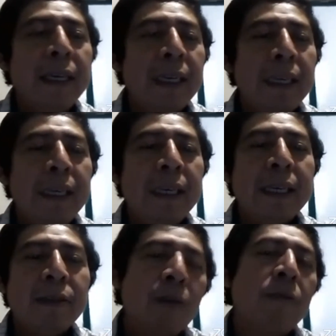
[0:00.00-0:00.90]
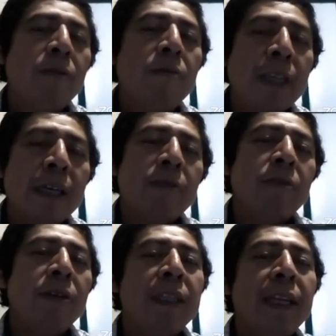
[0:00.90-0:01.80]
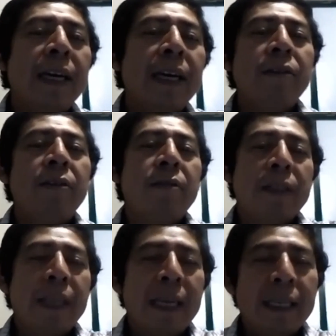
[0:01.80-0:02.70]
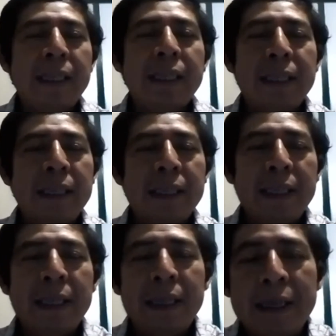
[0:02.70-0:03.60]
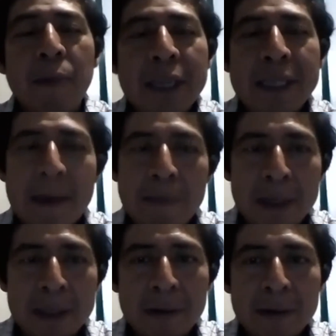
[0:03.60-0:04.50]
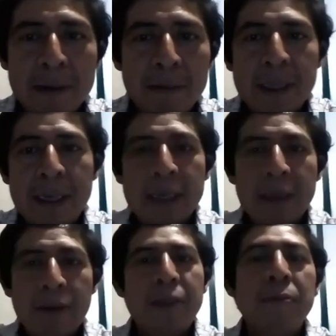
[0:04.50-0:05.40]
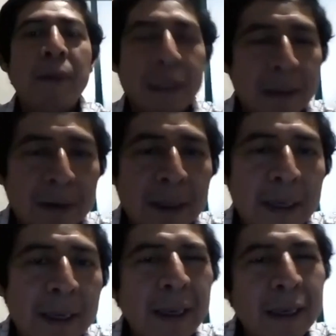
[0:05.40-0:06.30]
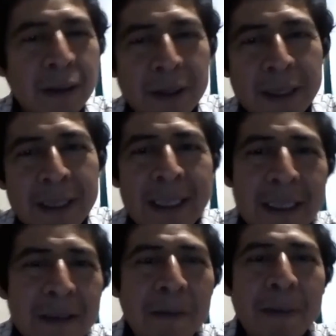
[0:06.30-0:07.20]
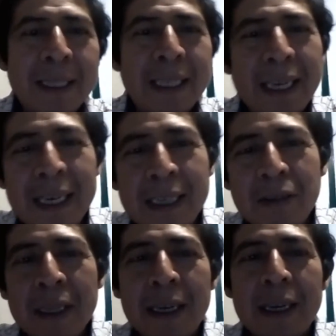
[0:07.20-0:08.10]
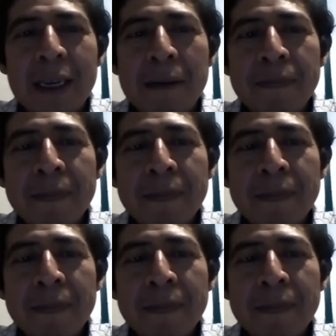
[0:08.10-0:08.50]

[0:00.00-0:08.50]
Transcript: y que solo un texto literario se hacen, muestran, pues, ¿no? Se muestran en toda su magnitud. Entonces, de inicio partiría eso de que